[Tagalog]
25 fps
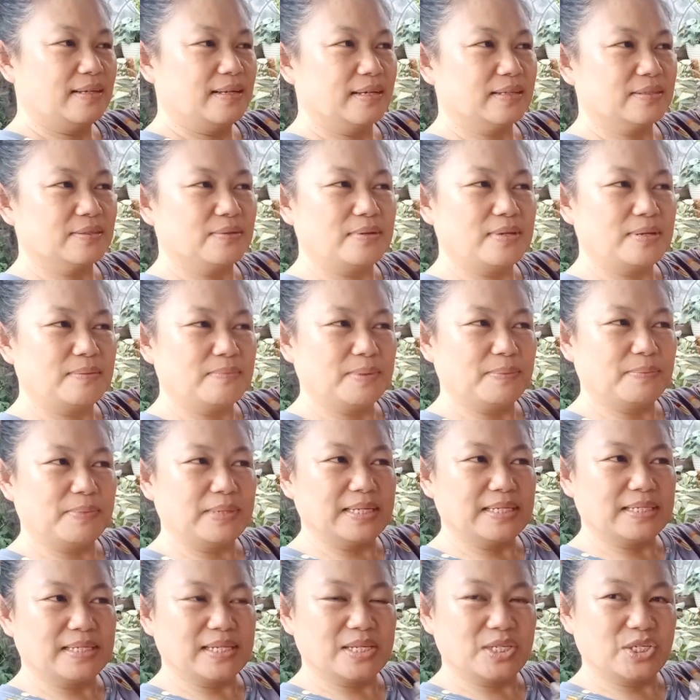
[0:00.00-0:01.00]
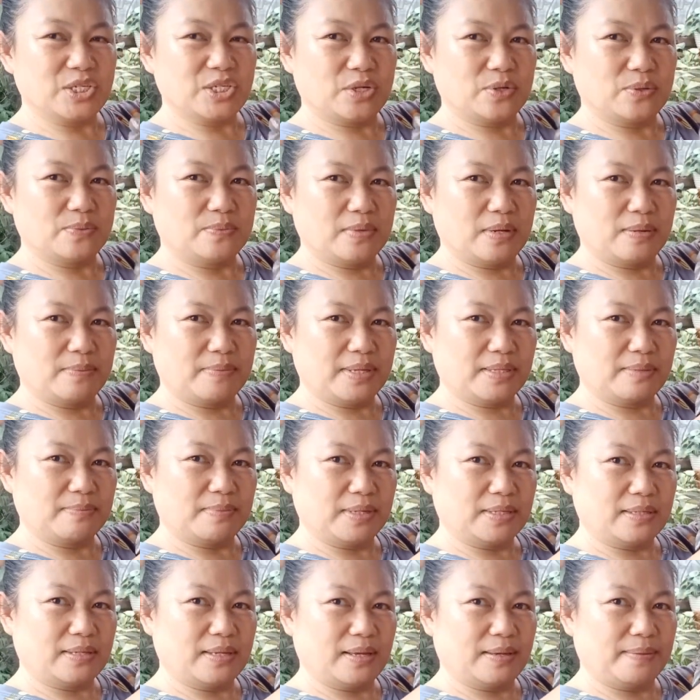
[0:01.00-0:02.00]
Actually, mabilis lang siya humaba at
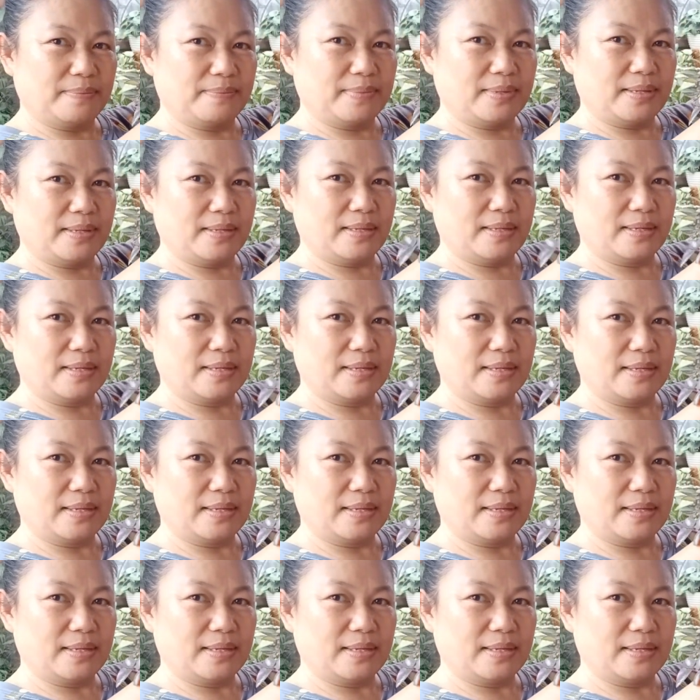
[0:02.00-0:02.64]
magdami.